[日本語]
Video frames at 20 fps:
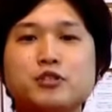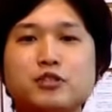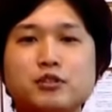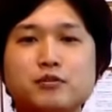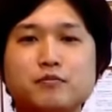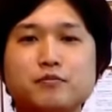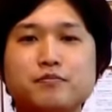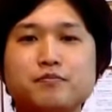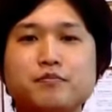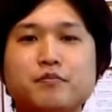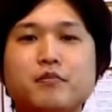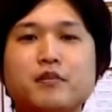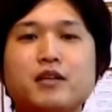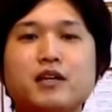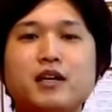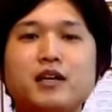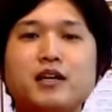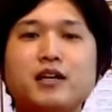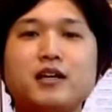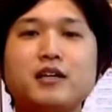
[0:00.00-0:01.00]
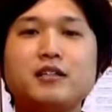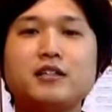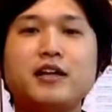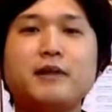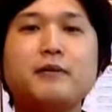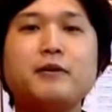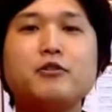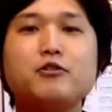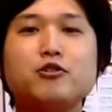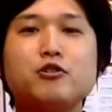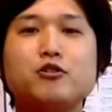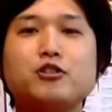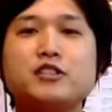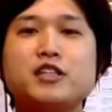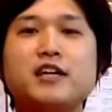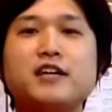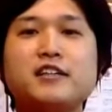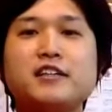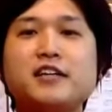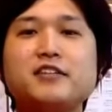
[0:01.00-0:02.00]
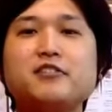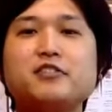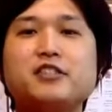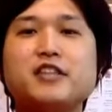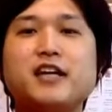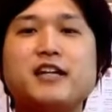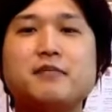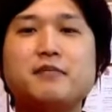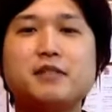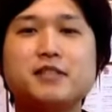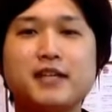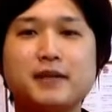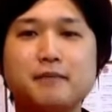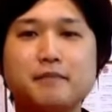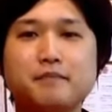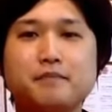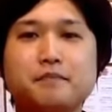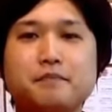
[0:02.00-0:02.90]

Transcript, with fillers: く、卵の薄皮程度しかありません。